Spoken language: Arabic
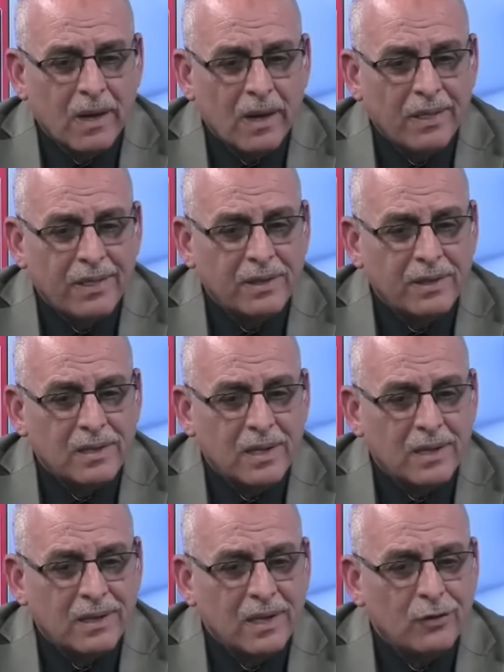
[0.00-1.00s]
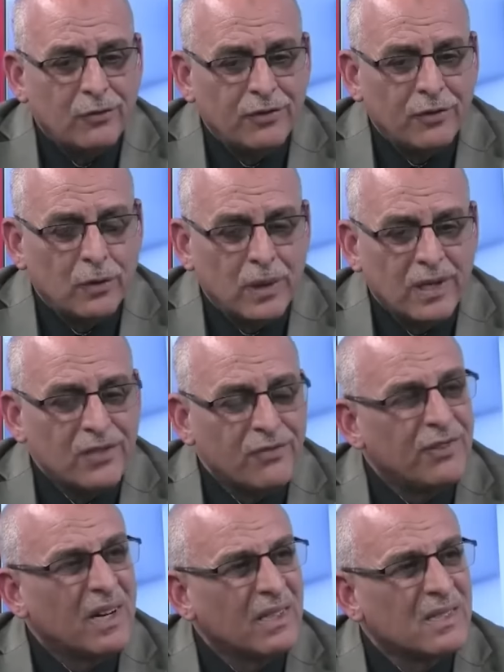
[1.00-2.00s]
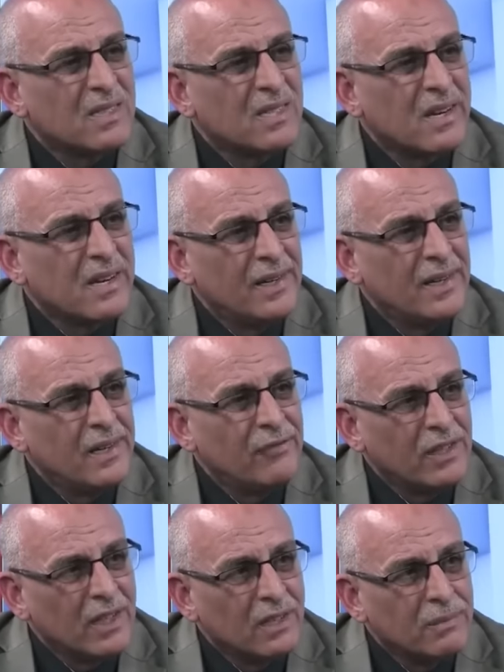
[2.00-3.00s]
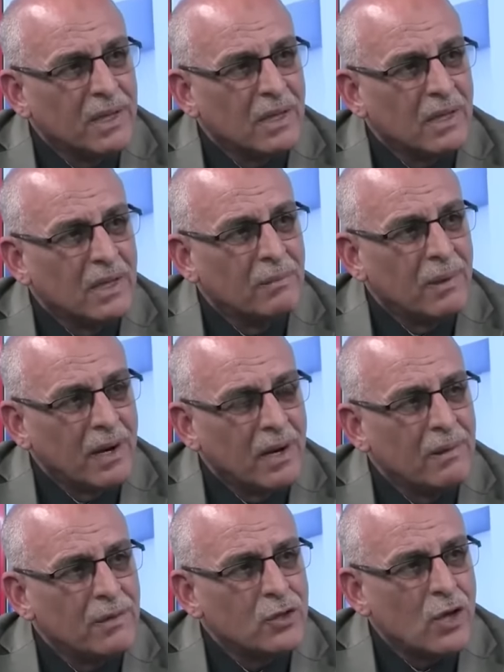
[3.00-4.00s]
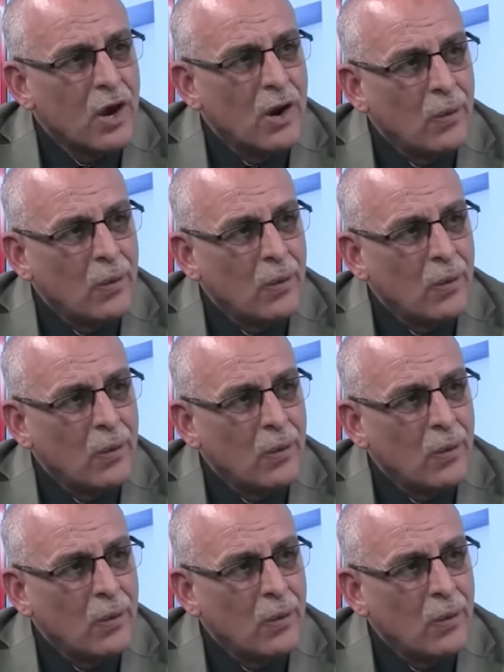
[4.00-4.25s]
قضيت سنتين ونصف فقط يعني في تطبيق البرنامج